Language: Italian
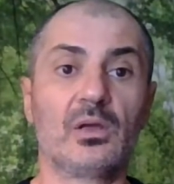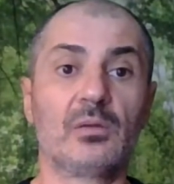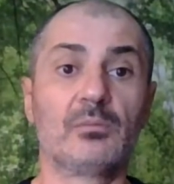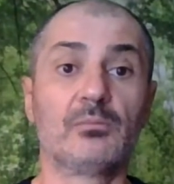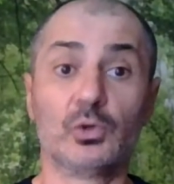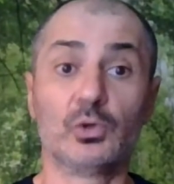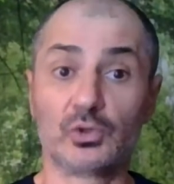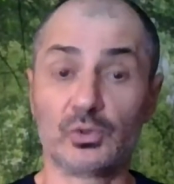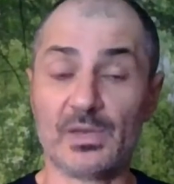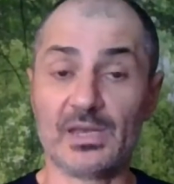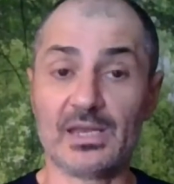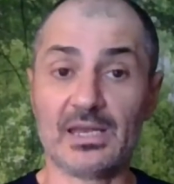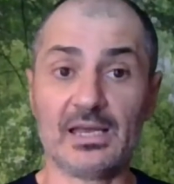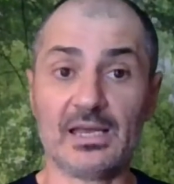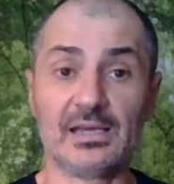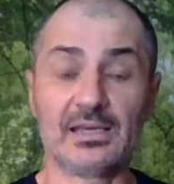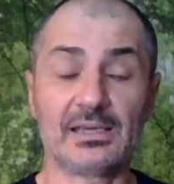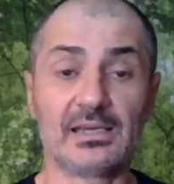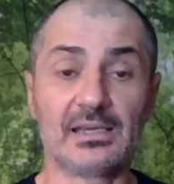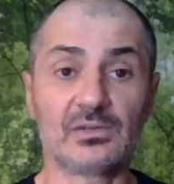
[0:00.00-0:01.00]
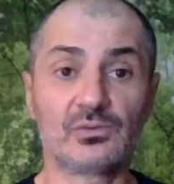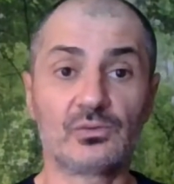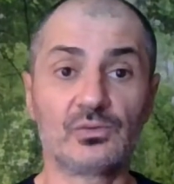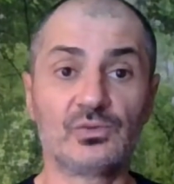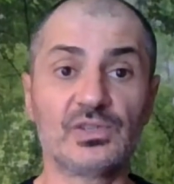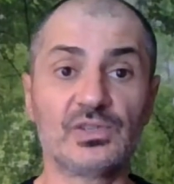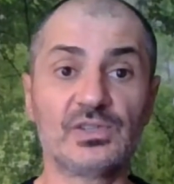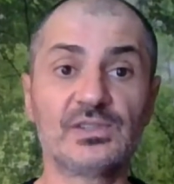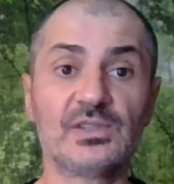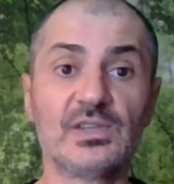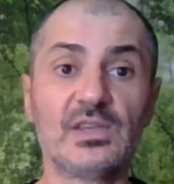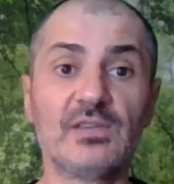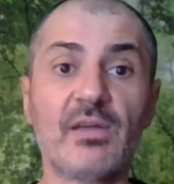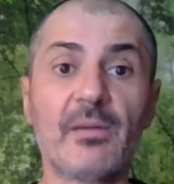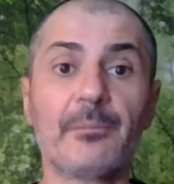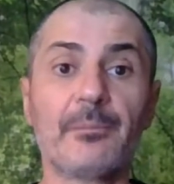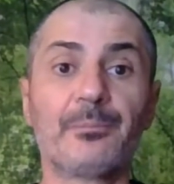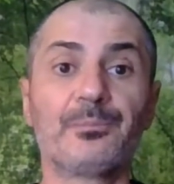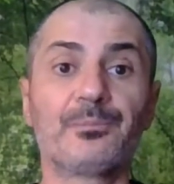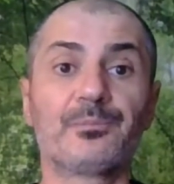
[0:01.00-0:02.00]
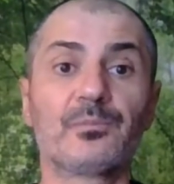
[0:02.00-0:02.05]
molto bella anche la successiva,